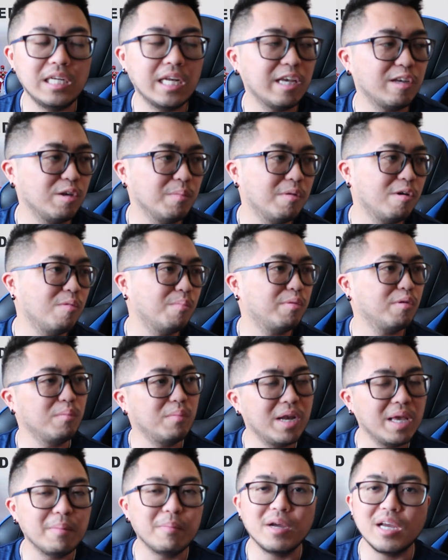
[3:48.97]
like iba kong
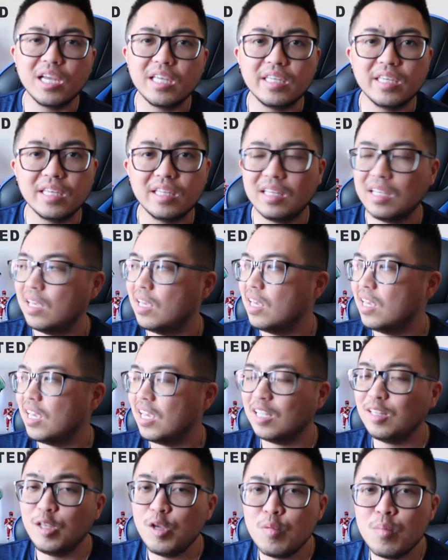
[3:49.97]
problema, ganyan.
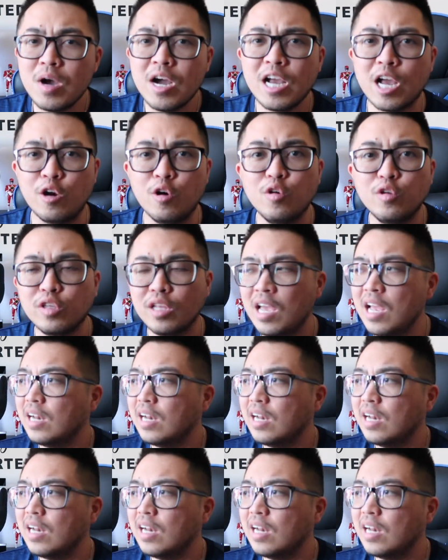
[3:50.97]
Hindi yung mga ganun.